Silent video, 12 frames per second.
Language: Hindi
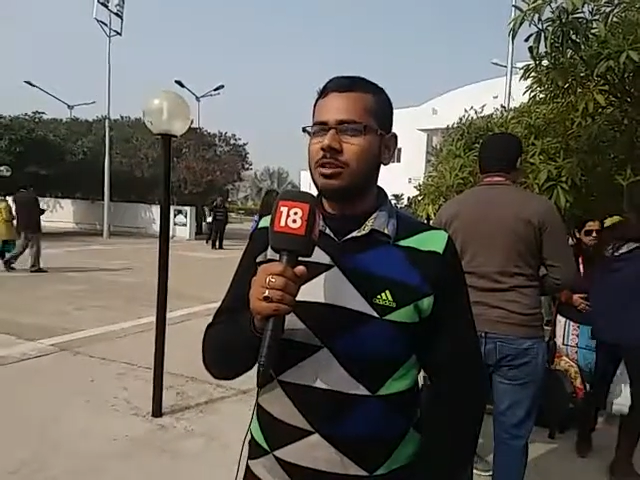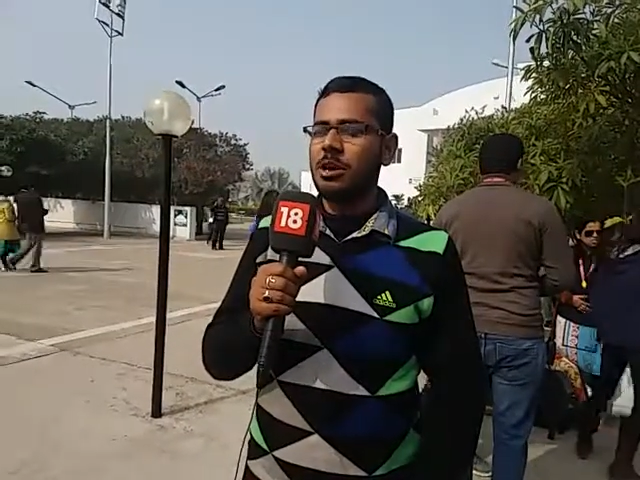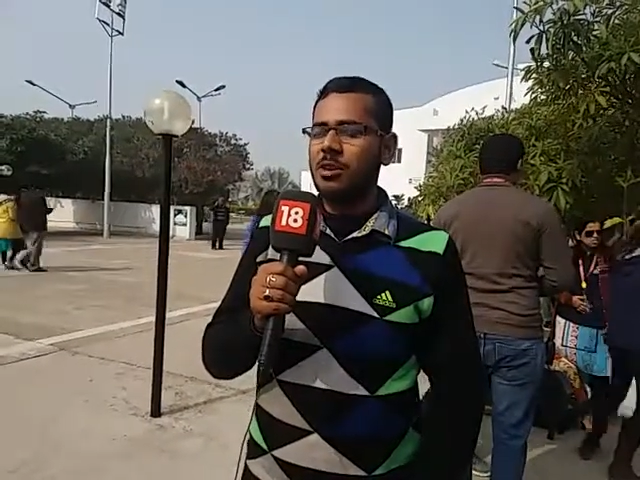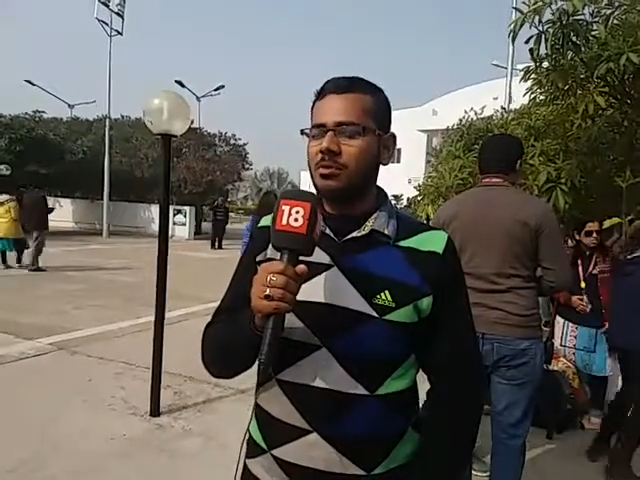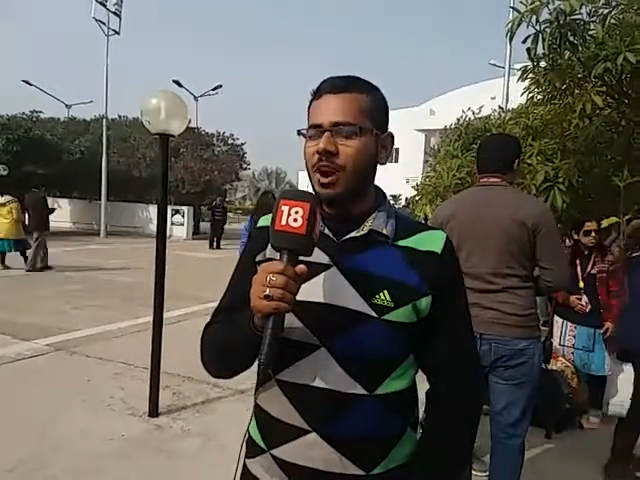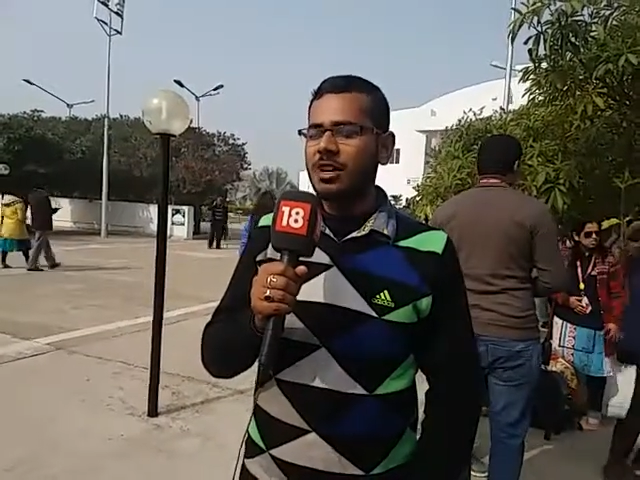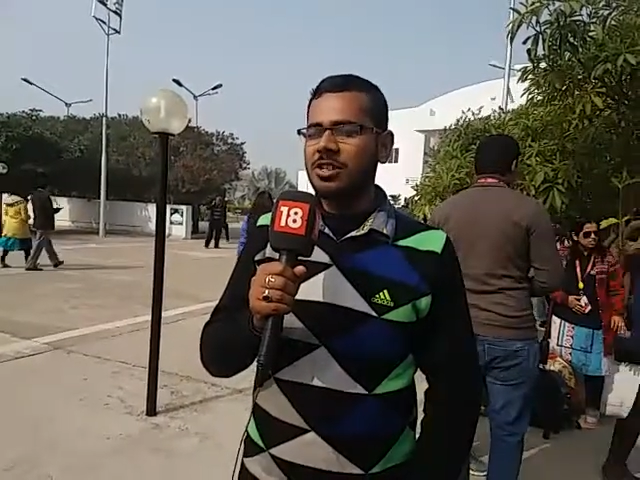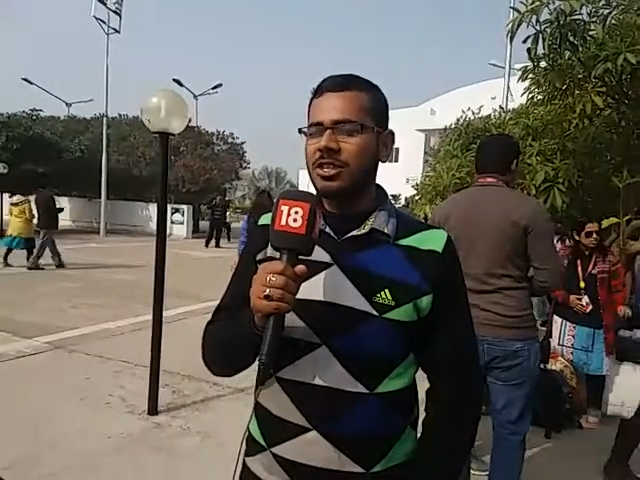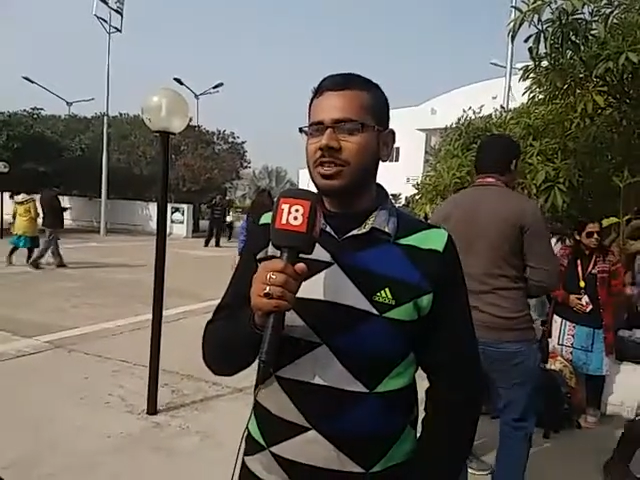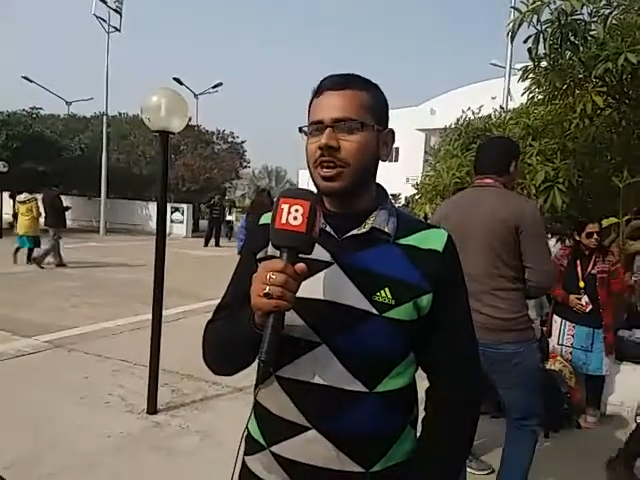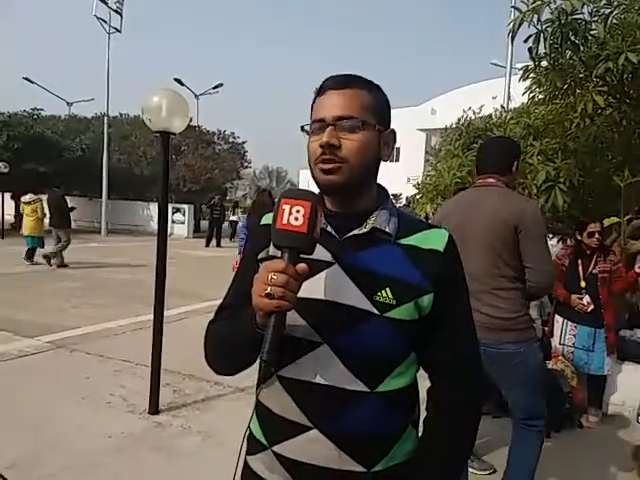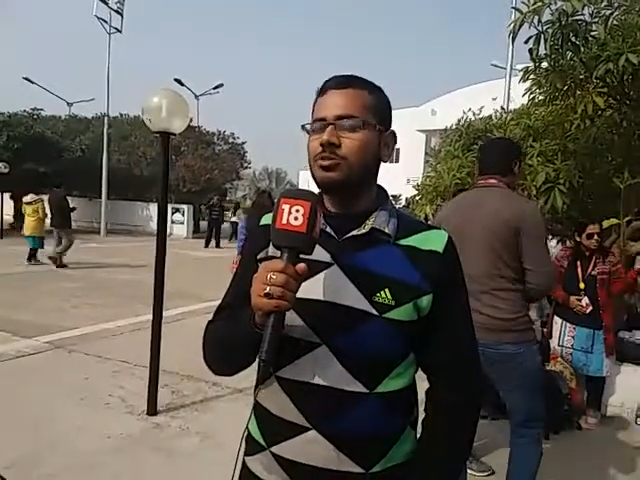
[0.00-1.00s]
जब
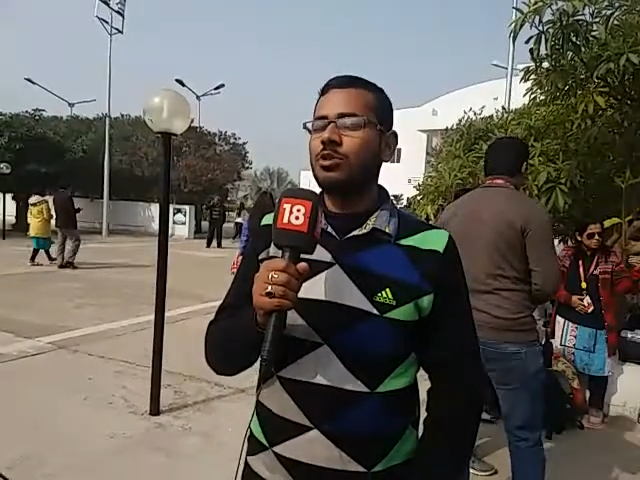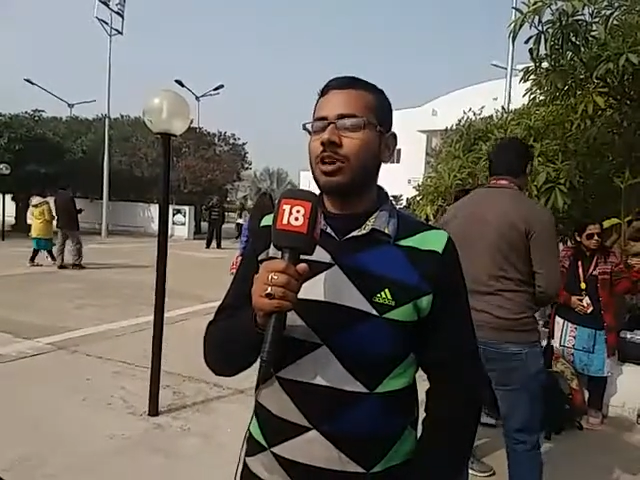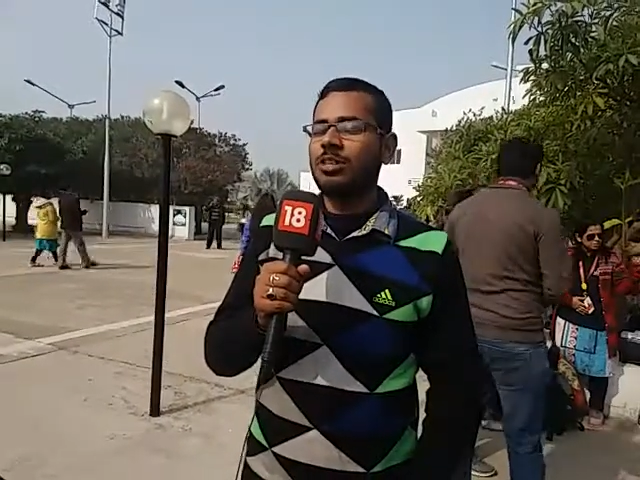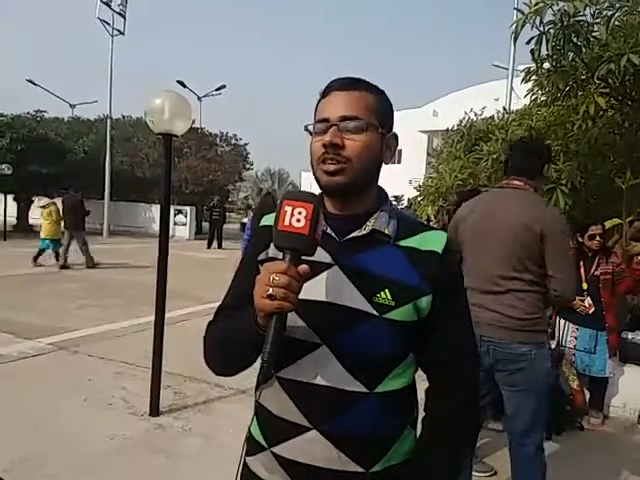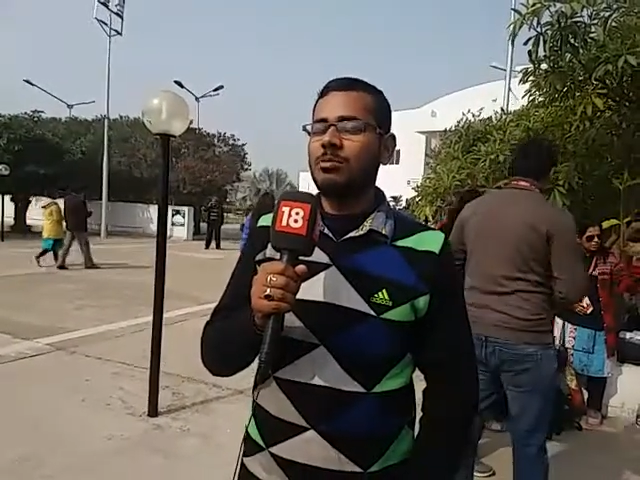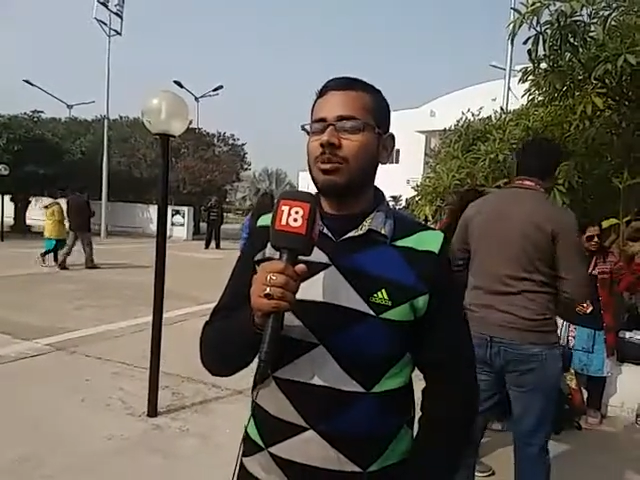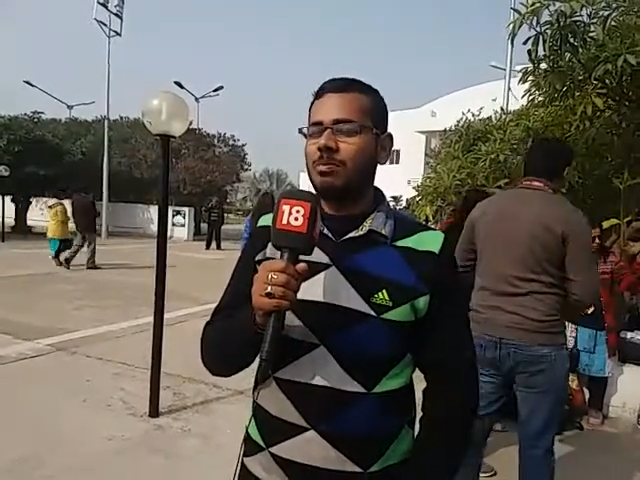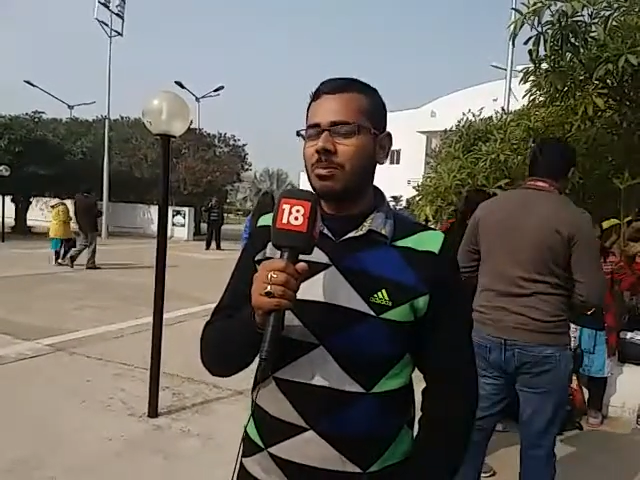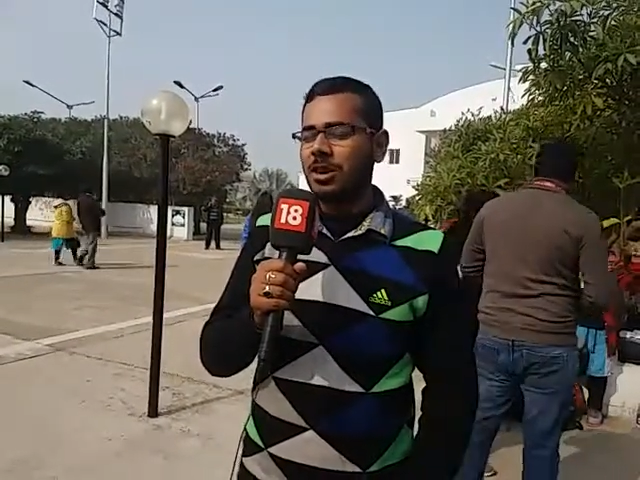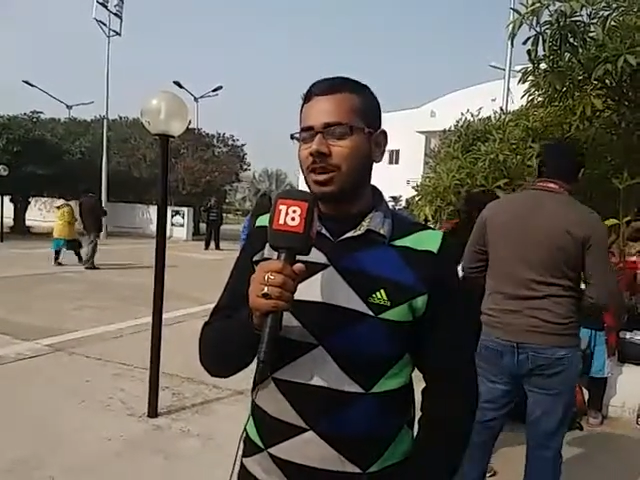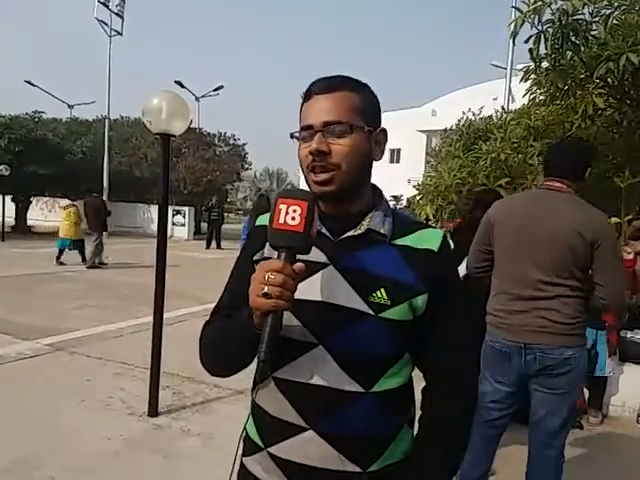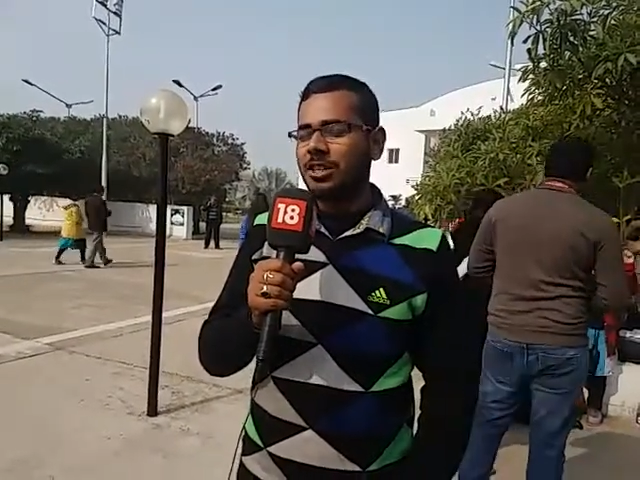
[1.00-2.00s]
इंफ्रास्ट्रक्चर है उसको कैसे
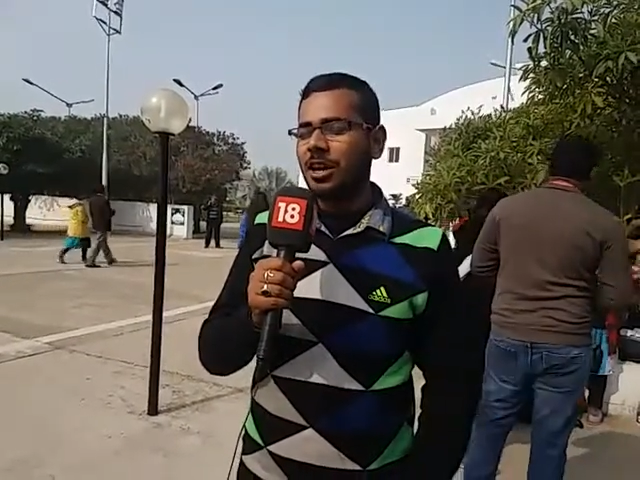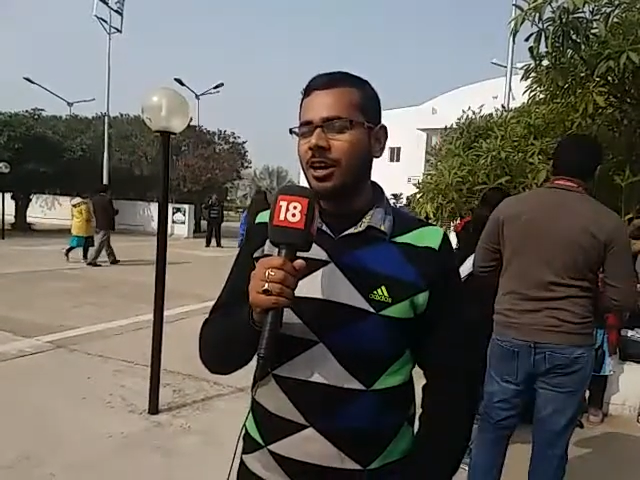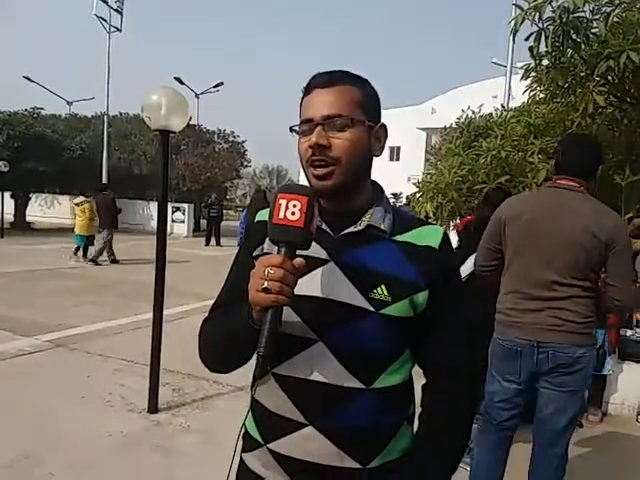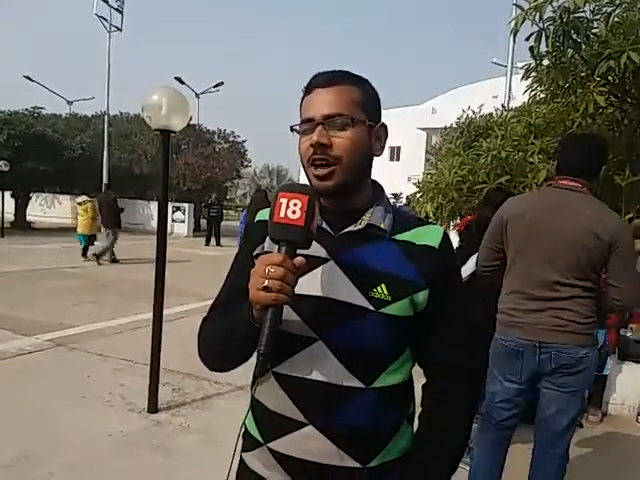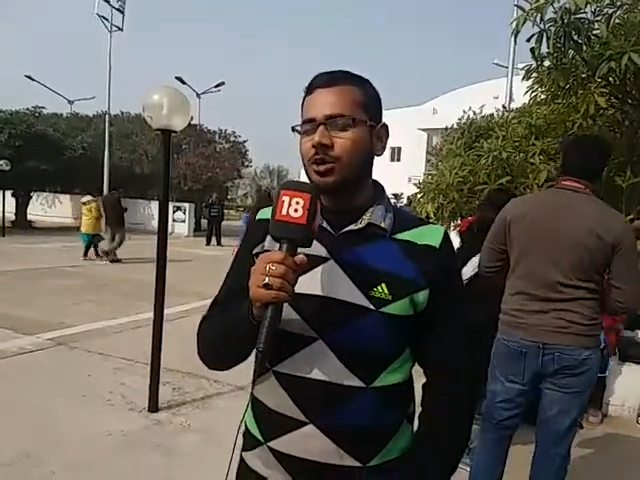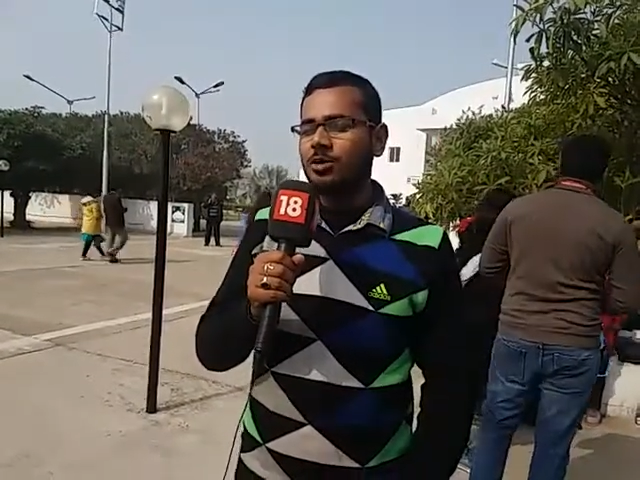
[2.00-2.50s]
डेवलपमेंट किया जाए